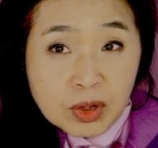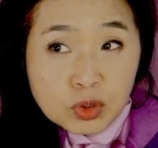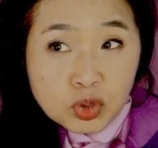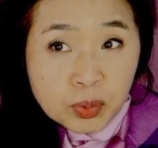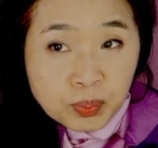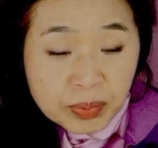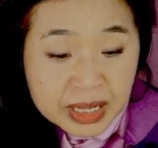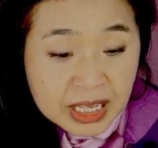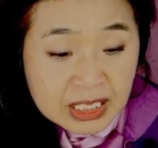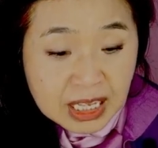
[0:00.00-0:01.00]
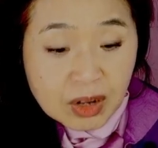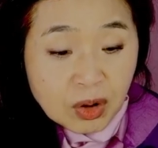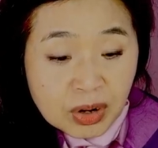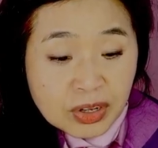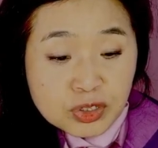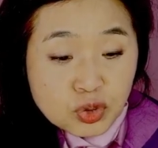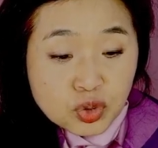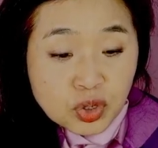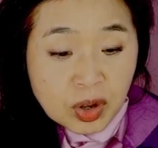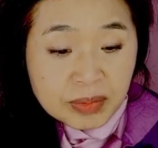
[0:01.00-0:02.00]
수입품에 대해서 딱 얼럿을
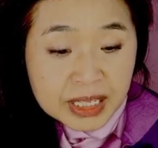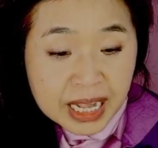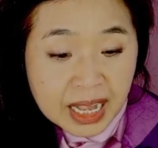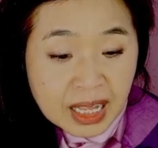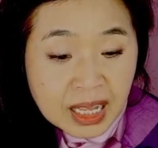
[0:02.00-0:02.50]
주는 겁니다.